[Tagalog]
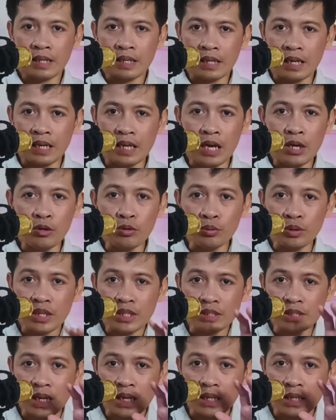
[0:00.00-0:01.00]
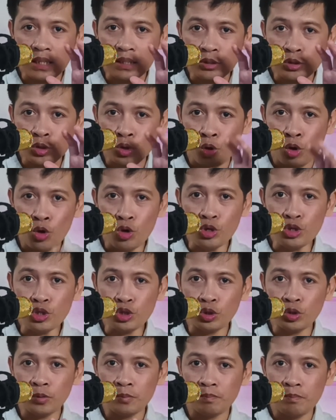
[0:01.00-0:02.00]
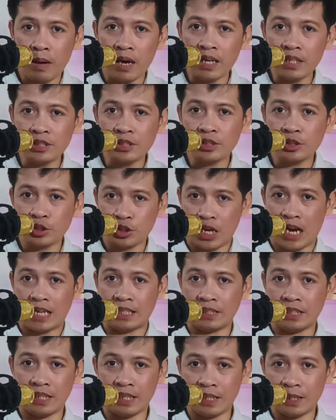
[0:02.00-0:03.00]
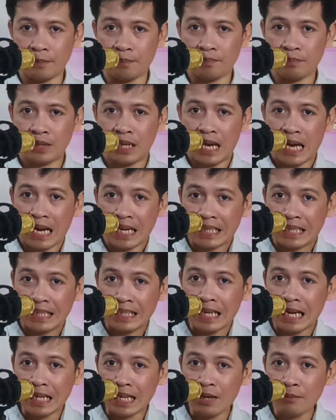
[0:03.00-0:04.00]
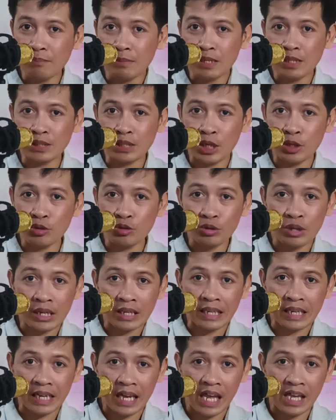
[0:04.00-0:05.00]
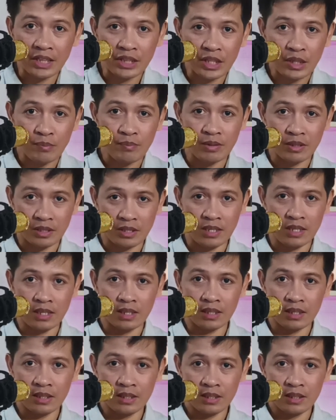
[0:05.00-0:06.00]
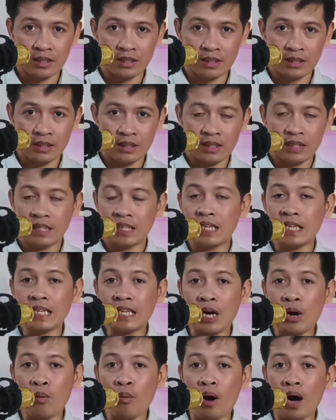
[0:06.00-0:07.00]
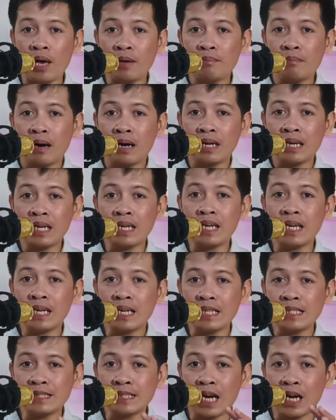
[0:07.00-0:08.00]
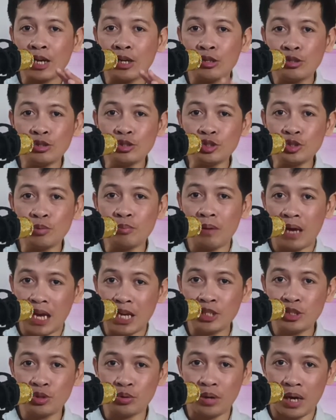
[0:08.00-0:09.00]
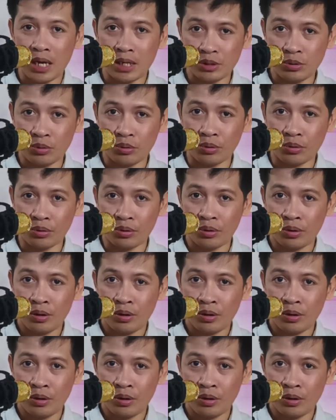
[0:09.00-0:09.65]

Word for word: Kaya yung isang solution-based channel, ginagamitan nyo ng creativity. Ikaw ay magiging isang YouTube educator